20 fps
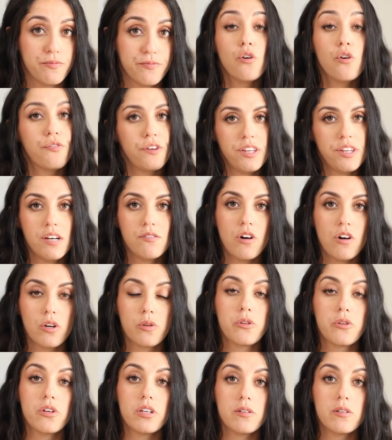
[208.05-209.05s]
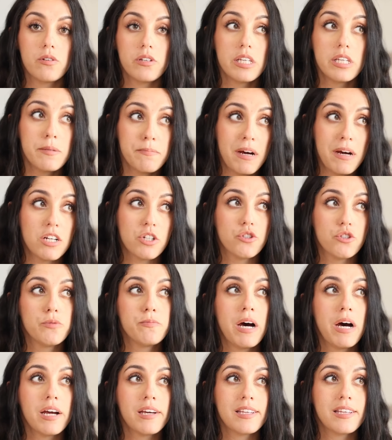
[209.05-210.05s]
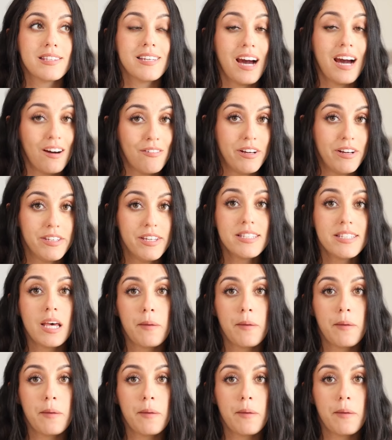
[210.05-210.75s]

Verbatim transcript: Le fait d'avoir une image de marque travaillée,